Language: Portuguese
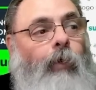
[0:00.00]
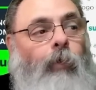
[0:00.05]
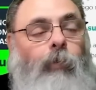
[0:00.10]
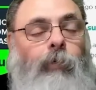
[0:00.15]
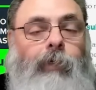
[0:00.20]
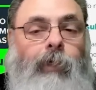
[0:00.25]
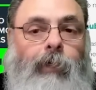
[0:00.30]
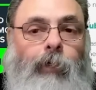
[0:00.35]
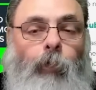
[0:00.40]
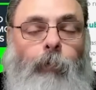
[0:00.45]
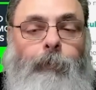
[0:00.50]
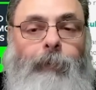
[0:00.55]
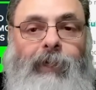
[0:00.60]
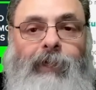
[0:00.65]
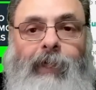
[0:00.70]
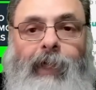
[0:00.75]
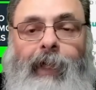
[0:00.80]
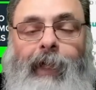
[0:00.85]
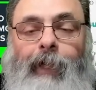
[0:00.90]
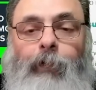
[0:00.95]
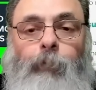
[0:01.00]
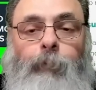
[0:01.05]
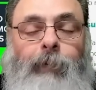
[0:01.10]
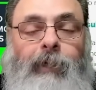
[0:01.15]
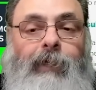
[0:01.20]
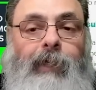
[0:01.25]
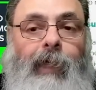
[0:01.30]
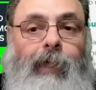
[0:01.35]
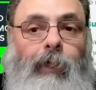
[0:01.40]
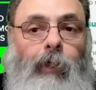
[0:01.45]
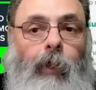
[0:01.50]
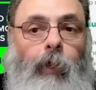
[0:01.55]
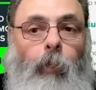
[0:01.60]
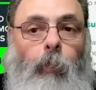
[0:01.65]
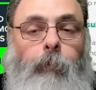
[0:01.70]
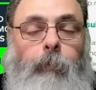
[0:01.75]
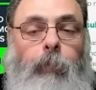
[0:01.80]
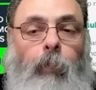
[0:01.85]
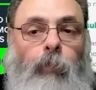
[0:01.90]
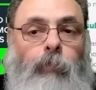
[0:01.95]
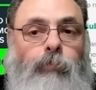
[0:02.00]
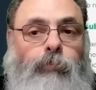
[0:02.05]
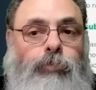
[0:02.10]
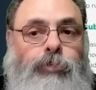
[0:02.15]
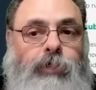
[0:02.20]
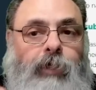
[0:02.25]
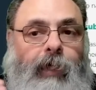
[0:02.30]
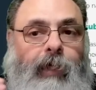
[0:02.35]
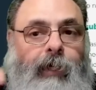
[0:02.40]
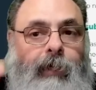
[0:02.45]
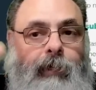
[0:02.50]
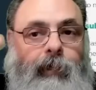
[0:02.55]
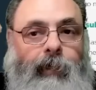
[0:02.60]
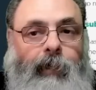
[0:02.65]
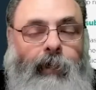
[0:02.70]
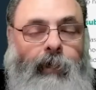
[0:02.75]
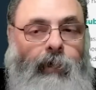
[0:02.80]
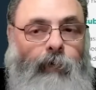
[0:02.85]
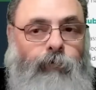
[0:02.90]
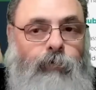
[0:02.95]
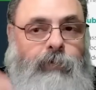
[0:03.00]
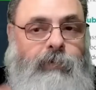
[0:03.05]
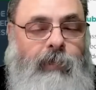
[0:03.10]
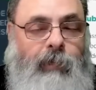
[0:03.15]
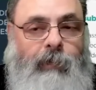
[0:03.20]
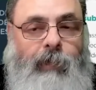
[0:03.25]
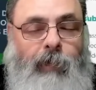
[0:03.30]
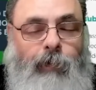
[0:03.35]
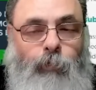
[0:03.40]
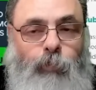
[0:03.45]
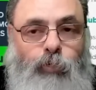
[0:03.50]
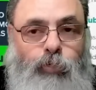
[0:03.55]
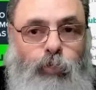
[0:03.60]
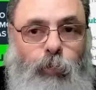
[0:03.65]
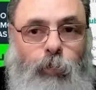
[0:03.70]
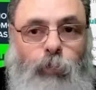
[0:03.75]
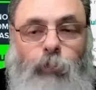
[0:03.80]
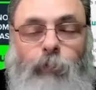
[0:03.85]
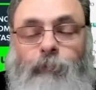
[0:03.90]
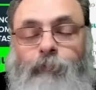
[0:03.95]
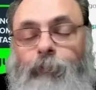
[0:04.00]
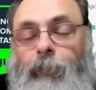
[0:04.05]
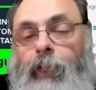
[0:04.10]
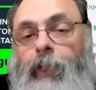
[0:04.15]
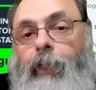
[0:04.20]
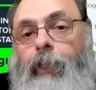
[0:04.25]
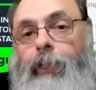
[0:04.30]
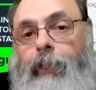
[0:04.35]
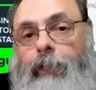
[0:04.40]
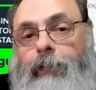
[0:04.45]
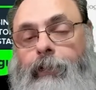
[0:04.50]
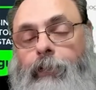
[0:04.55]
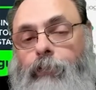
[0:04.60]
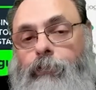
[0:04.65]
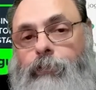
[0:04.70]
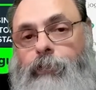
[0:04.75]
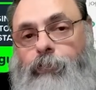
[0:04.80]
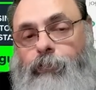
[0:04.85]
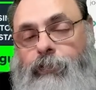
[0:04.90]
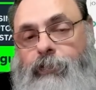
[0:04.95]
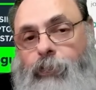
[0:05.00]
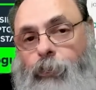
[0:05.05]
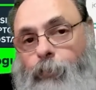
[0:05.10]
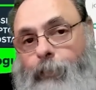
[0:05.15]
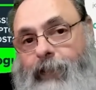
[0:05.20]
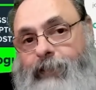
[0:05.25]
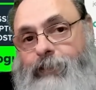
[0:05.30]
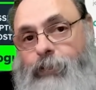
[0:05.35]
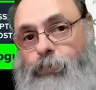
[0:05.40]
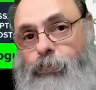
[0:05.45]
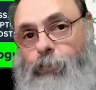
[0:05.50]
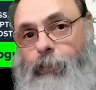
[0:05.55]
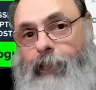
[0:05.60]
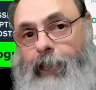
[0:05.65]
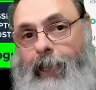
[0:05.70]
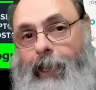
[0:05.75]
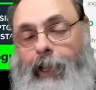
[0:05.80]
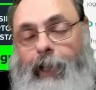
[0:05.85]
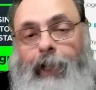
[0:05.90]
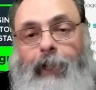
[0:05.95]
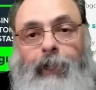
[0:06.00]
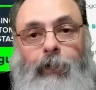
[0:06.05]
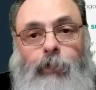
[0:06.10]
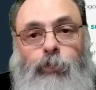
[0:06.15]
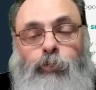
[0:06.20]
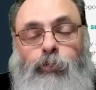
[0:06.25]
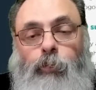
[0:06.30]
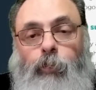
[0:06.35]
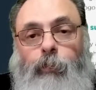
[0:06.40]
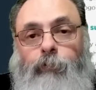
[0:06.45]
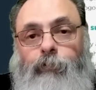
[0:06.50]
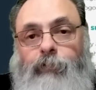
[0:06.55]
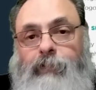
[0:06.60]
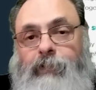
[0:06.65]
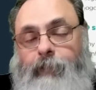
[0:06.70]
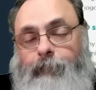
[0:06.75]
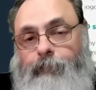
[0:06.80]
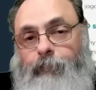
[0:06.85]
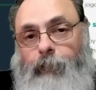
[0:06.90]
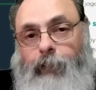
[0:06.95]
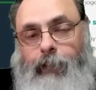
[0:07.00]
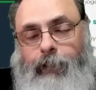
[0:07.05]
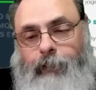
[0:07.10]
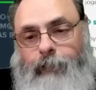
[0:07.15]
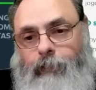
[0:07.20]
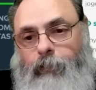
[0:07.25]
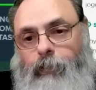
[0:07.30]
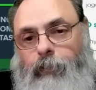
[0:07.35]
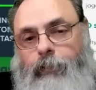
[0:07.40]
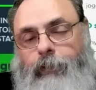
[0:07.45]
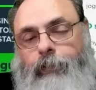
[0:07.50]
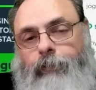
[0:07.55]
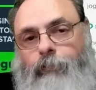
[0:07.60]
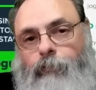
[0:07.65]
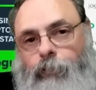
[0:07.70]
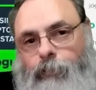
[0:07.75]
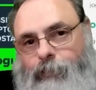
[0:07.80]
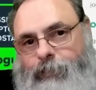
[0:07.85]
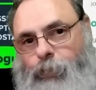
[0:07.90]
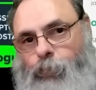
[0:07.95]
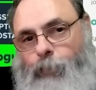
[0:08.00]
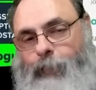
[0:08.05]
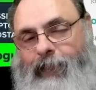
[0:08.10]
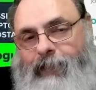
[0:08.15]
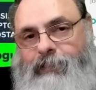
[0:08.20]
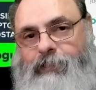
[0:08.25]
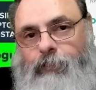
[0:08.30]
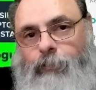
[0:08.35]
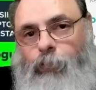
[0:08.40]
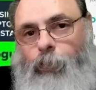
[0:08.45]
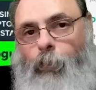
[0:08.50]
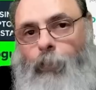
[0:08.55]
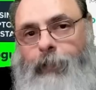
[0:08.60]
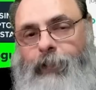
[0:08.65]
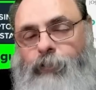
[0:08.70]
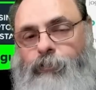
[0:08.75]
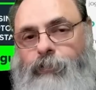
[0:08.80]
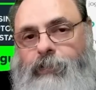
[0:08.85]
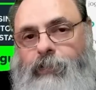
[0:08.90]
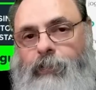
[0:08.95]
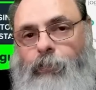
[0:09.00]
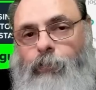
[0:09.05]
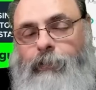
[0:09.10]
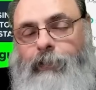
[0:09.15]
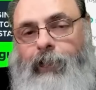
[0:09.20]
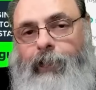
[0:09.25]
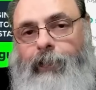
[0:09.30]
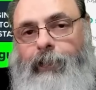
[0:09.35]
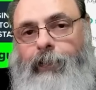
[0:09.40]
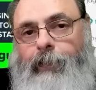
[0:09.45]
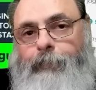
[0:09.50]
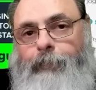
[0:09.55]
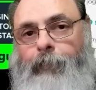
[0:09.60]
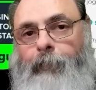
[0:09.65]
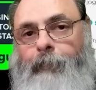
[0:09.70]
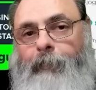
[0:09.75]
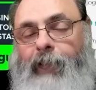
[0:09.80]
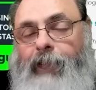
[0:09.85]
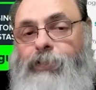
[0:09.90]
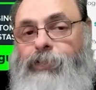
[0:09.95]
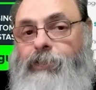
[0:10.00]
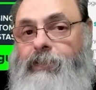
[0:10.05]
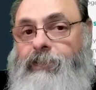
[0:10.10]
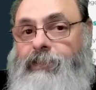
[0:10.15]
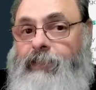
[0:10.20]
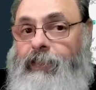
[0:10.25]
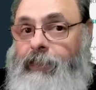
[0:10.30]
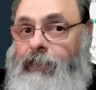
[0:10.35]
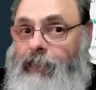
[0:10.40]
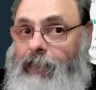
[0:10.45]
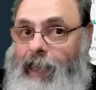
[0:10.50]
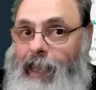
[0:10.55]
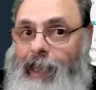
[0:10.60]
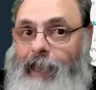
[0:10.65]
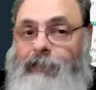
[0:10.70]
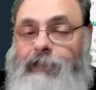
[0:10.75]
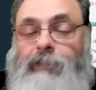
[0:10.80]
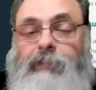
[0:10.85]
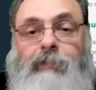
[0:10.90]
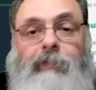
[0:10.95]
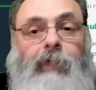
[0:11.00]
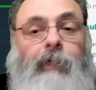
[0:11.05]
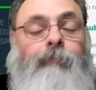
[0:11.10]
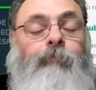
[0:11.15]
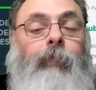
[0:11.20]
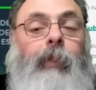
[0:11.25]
O que, que é o PDL? O PDL é o ponto de ranking que você tem no jogo. Então, se você começa a jogar aquele jogo e você. É, é quando você começa, normalmente você não está em, em, partidas ranqueadas, tá?